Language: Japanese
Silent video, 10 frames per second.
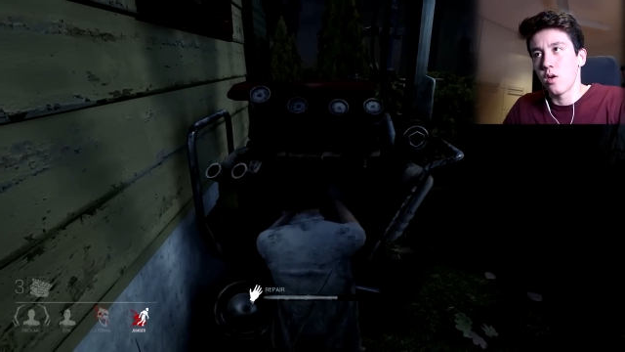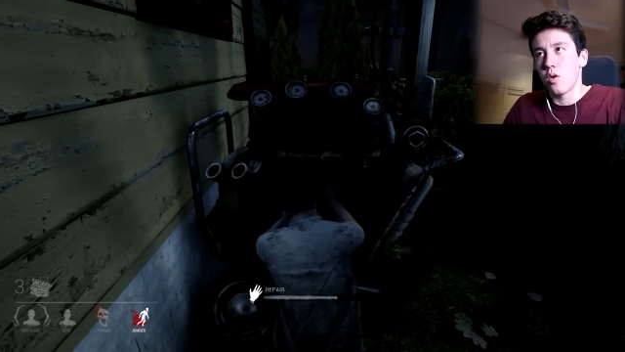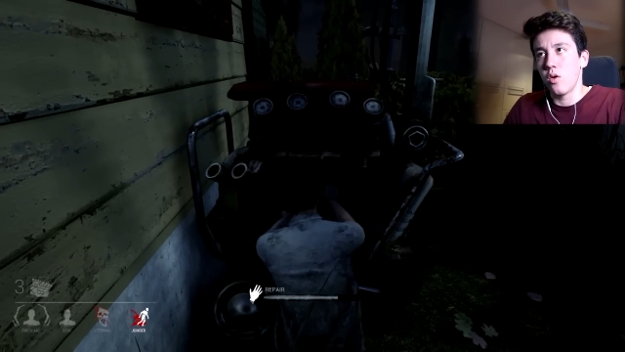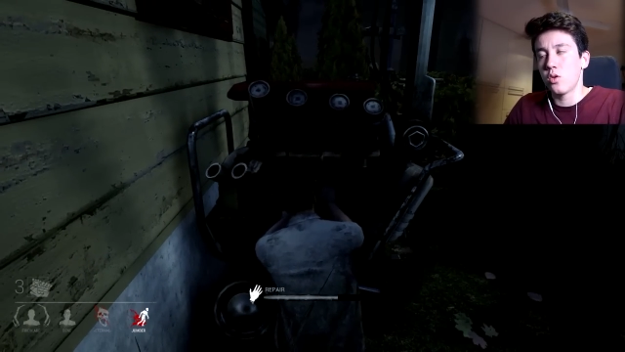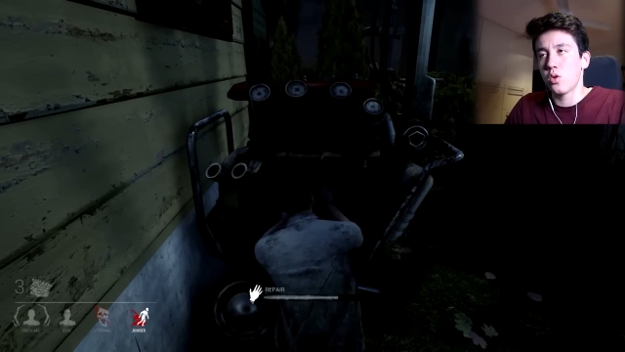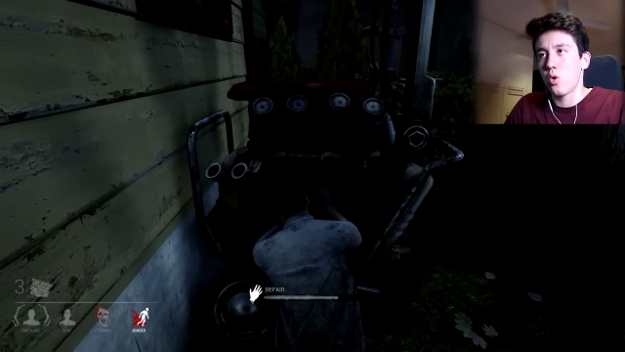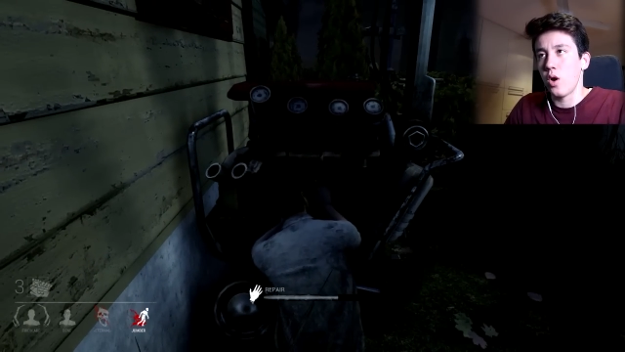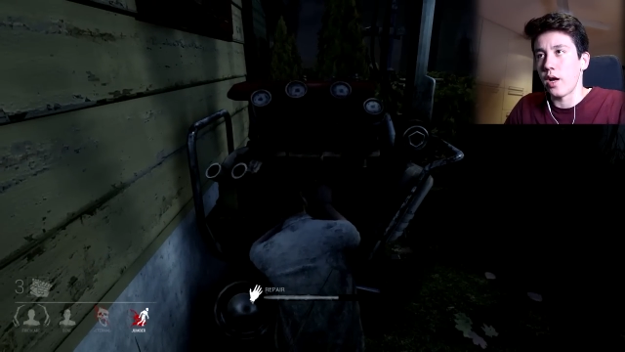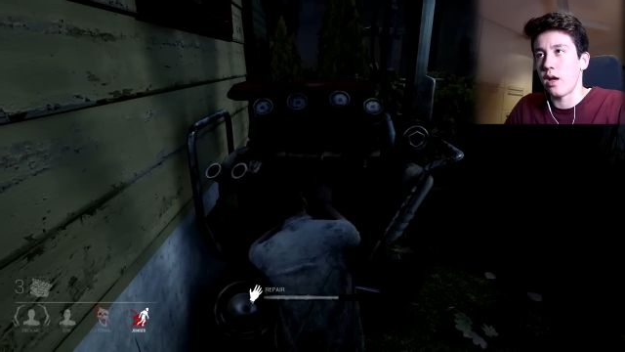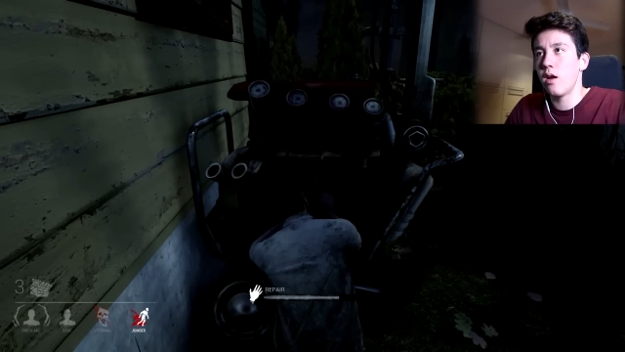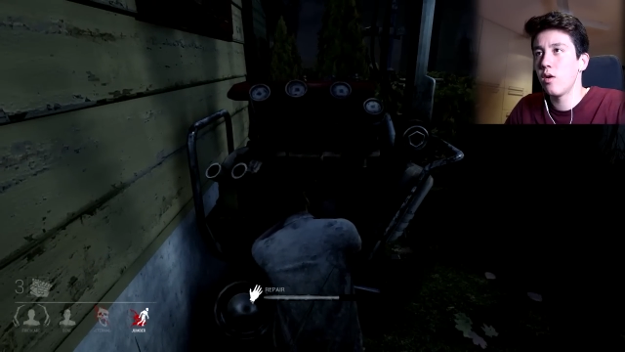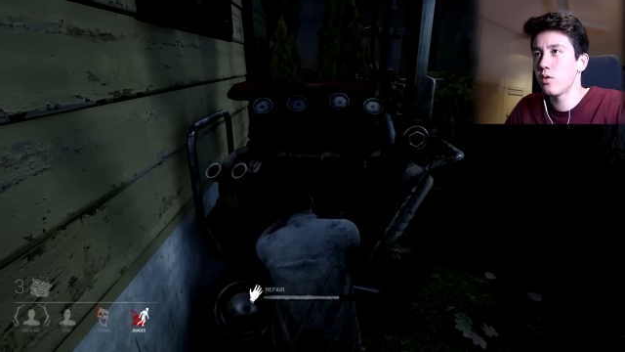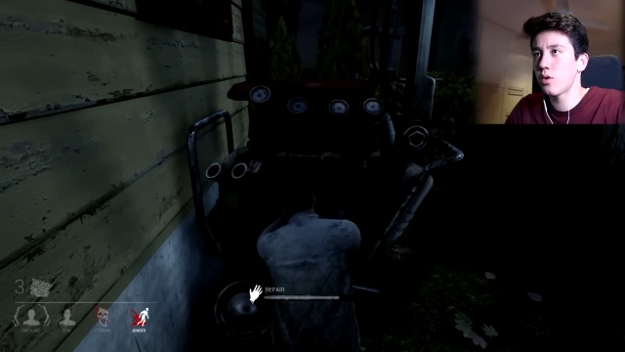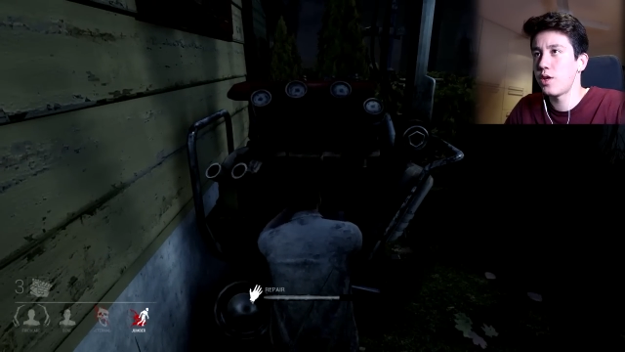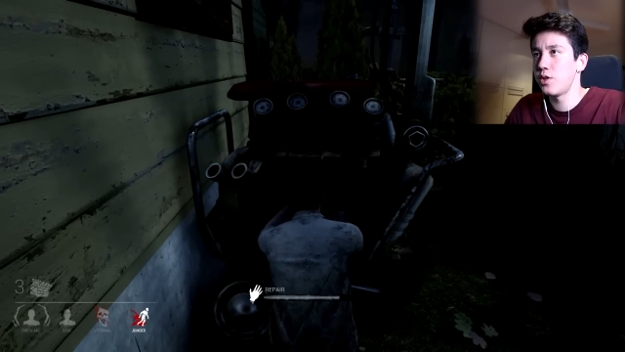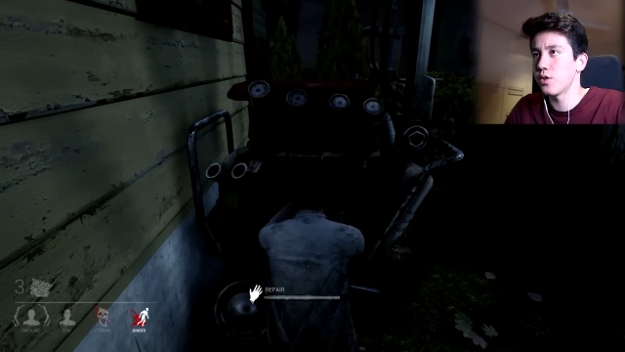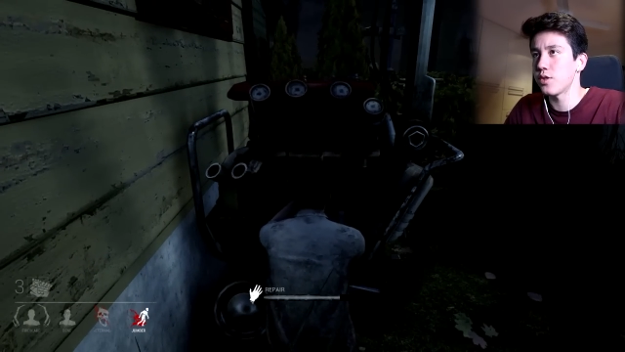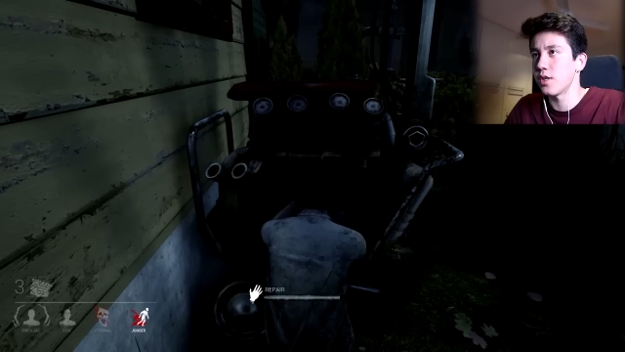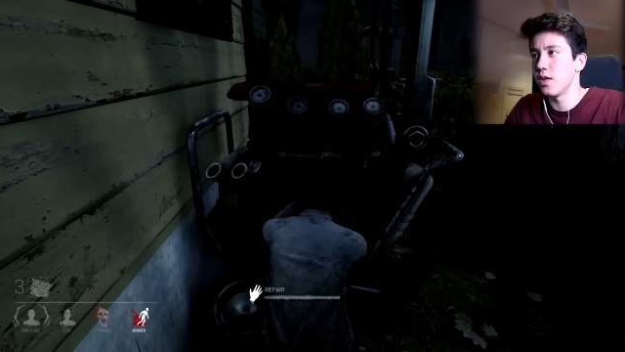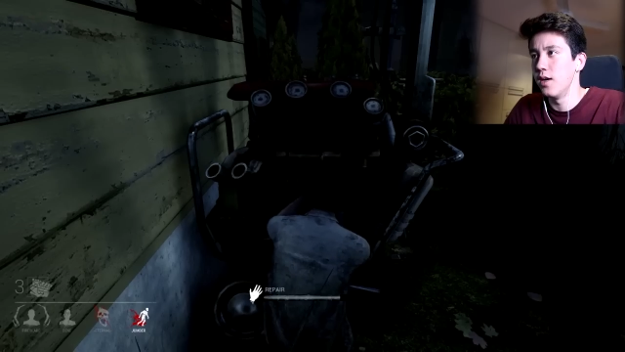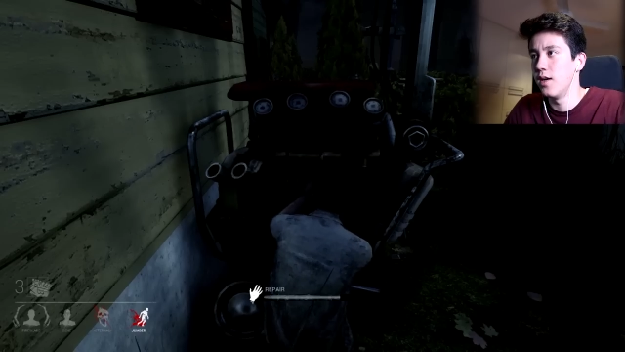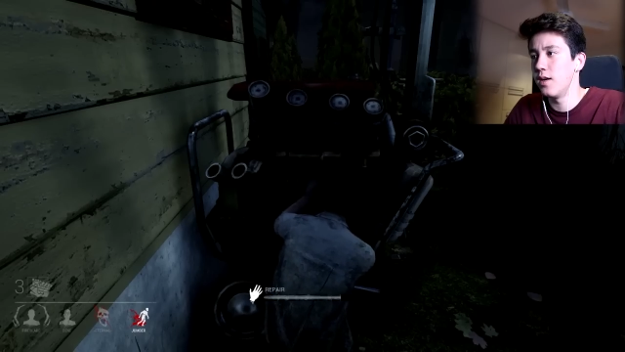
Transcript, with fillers: これほんと怖い。ほんと緊張する。